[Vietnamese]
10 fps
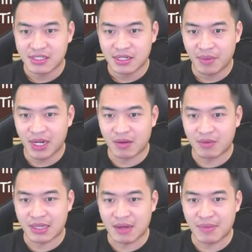Huy động
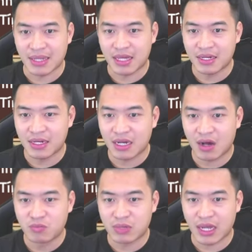là tăng bản thân
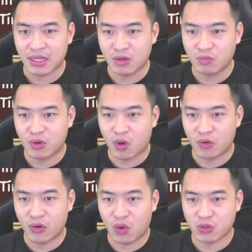công này, tốc độ
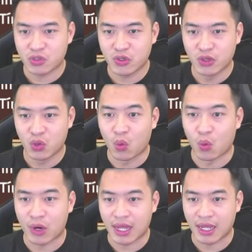nộ xuyên thủ
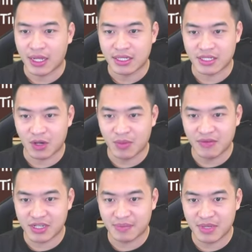này,
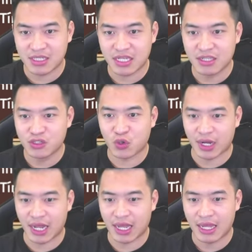60% miễn sát thương chuẩn
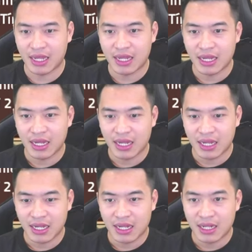này.
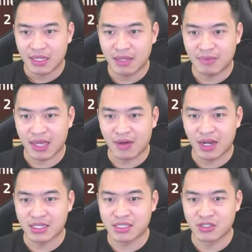Tiếp theo
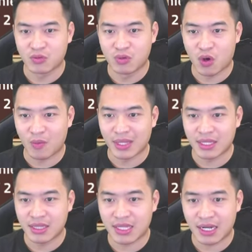là sử dụng nộ bản
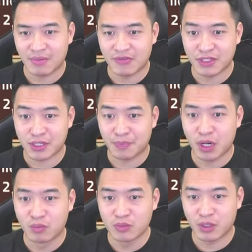thân tăng 50%
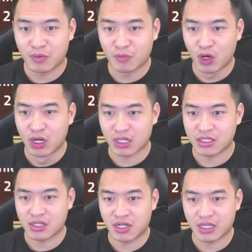công trong một lượt,
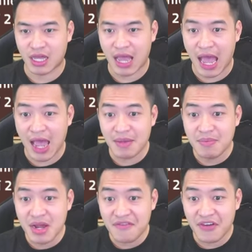sau đấy tăng
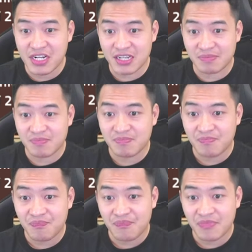20%
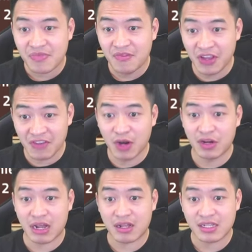Vĩnh viễn luôn
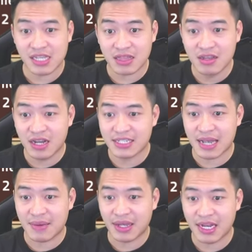nhé, sát thương gây
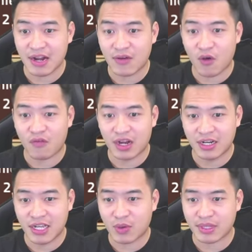ra bởi kỹ năng nộ và lần
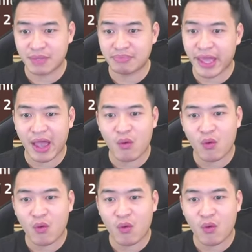kích hoạt tiếp theo.